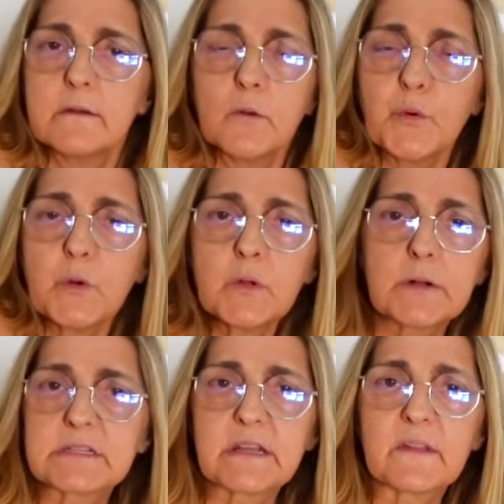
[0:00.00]
No puedo
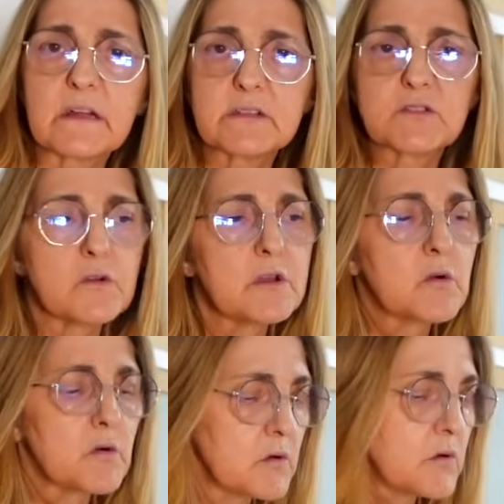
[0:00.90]
casi andar, estoy
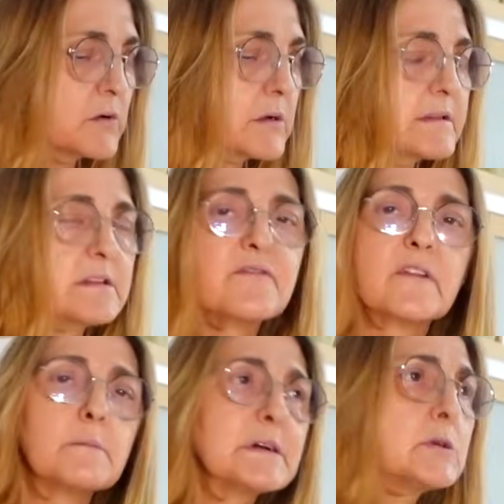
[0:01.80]
con
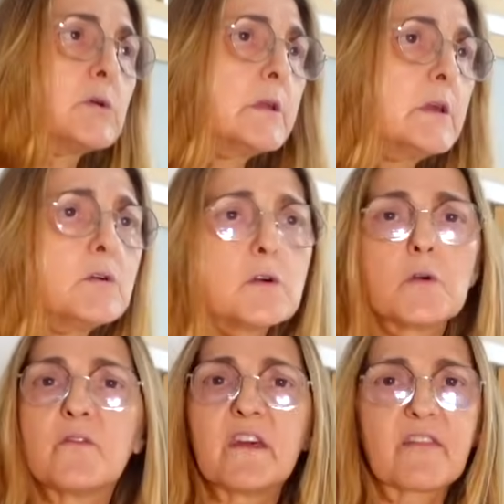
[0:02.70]
antiinflamatorios,
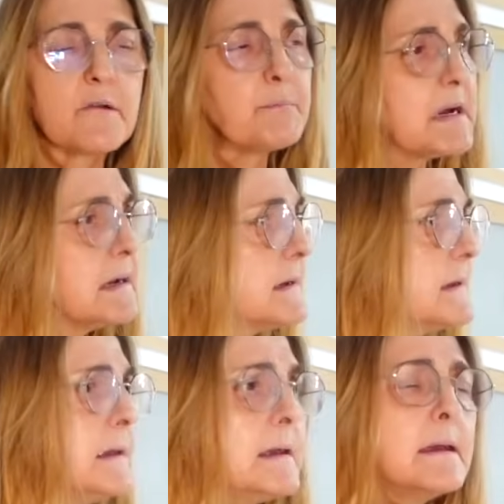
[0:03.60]
con
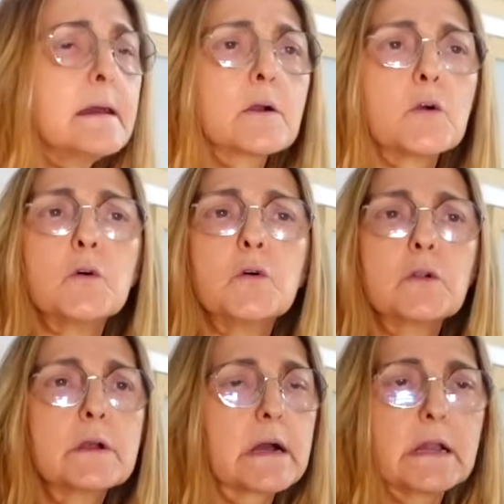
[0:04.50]
diazepam,
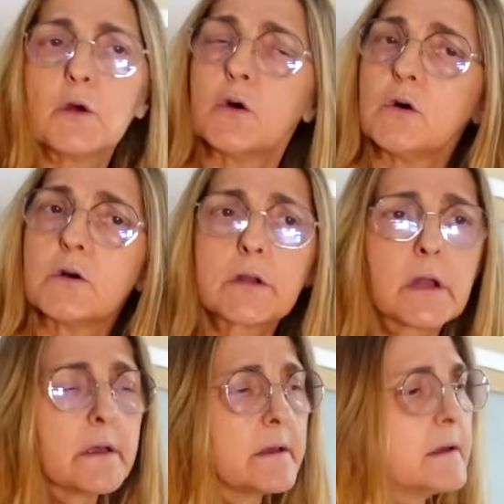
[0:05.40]
con calor,
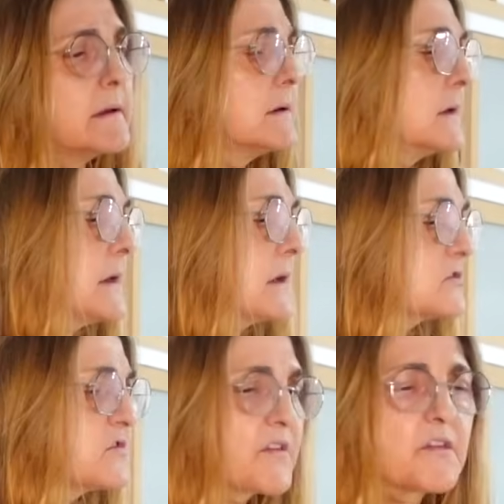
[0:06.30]
y ahora
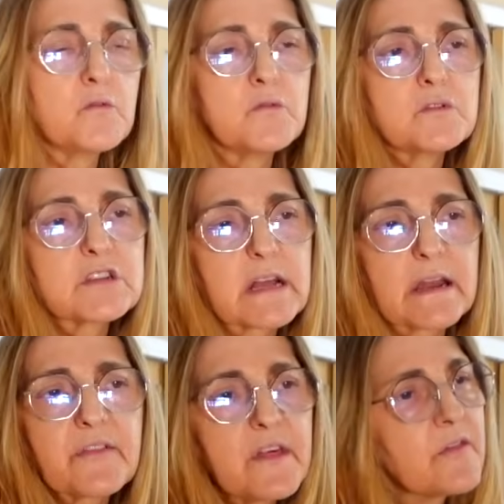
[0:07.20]
estoy haciendo unos
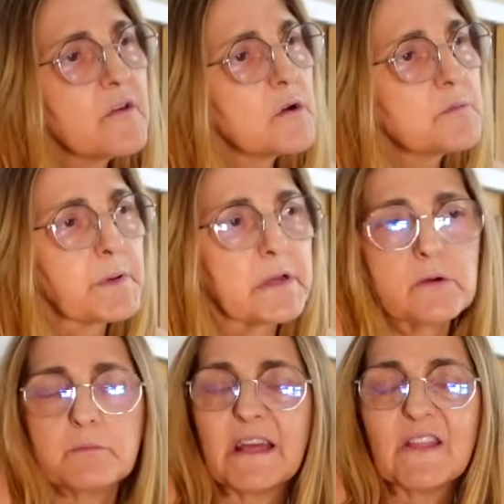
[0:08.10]
ejercicios,
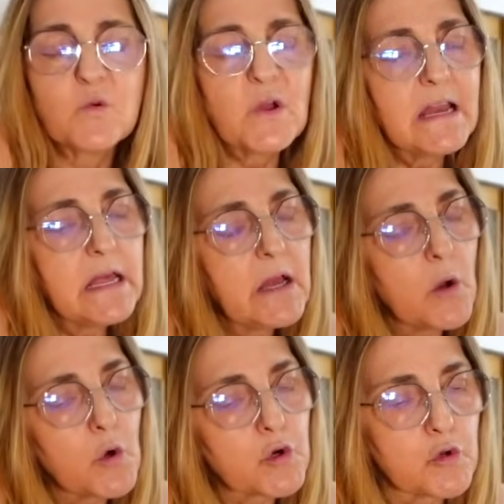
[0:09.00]
pero me duele
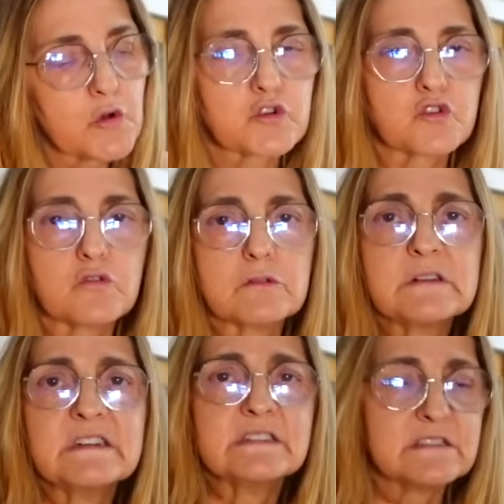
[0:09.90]
horroroso. Anda
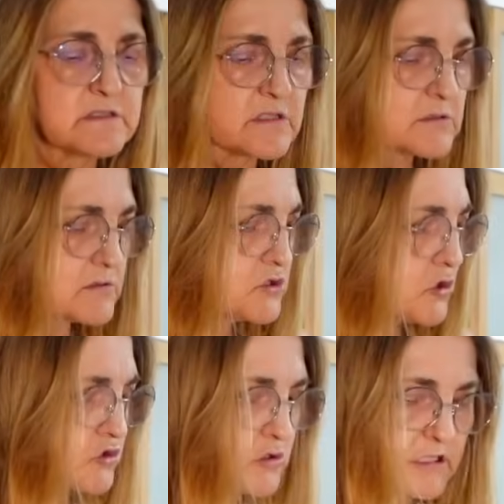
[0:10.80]
dos pasos. Yo
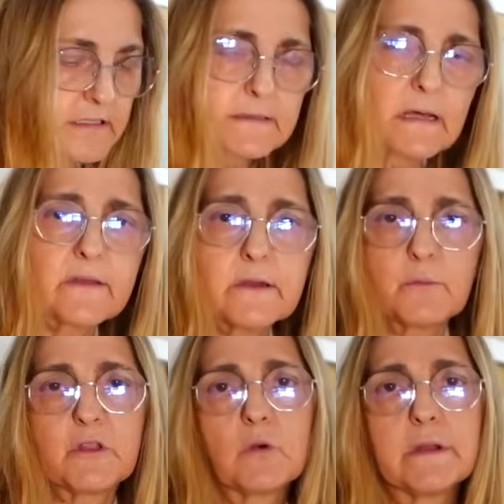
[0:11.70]
estoy sentada y, no
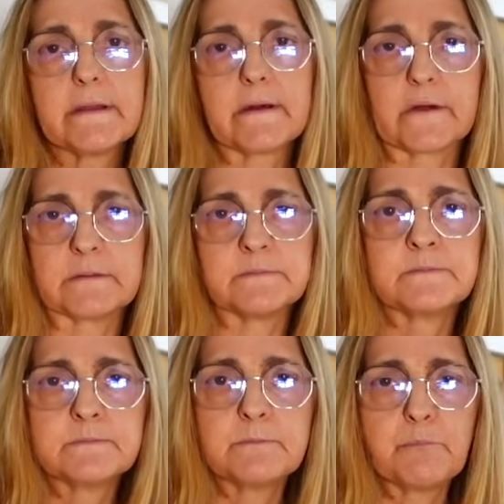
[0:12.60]
me duele nada,
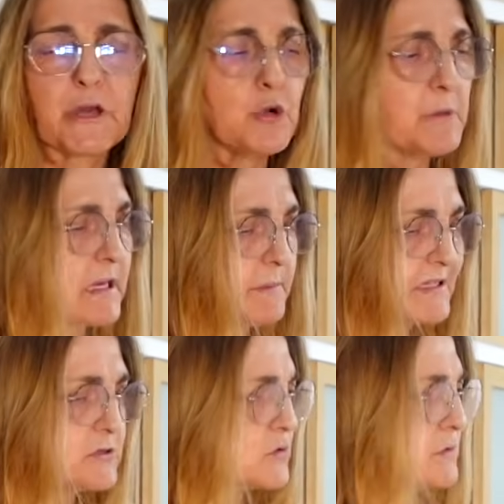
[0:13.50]
pero me
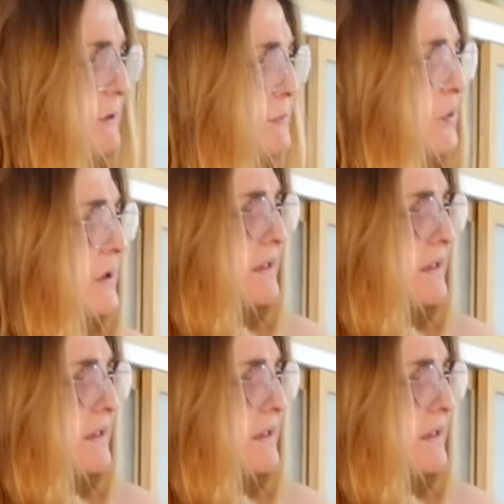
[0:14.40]
levanto, me pongo a